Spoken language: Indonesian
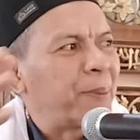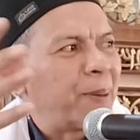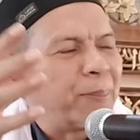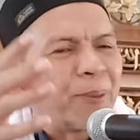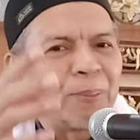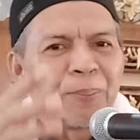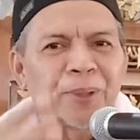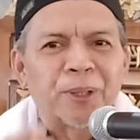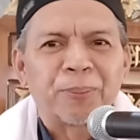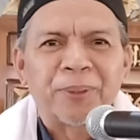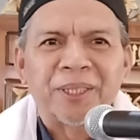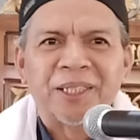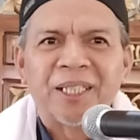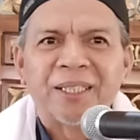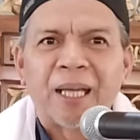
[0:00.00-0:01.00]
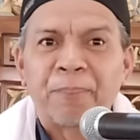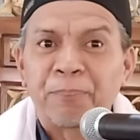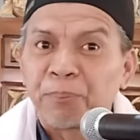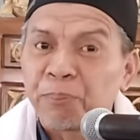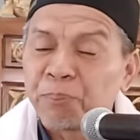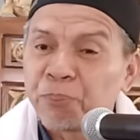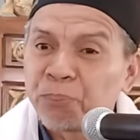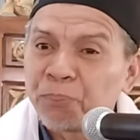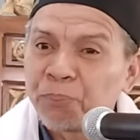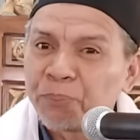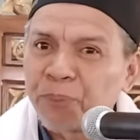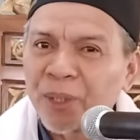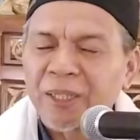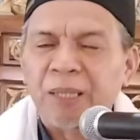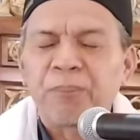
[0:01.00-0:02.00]
apapun profesi
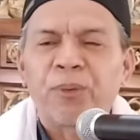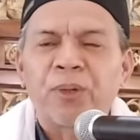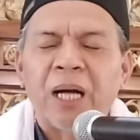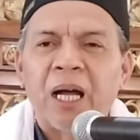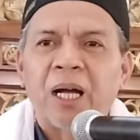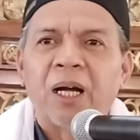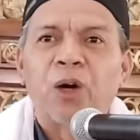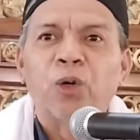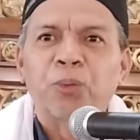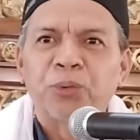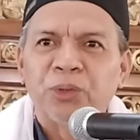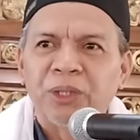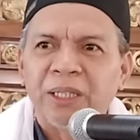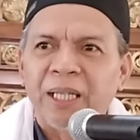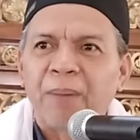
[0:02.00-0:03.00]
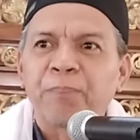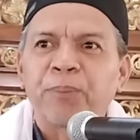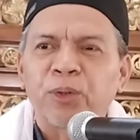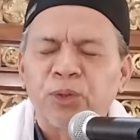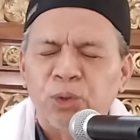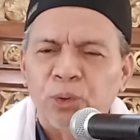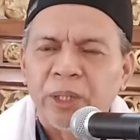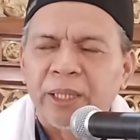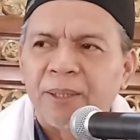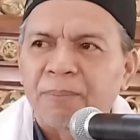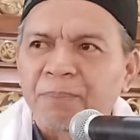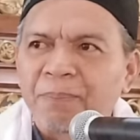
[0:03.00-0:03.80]
pentimbukan korupsi dan pencuri.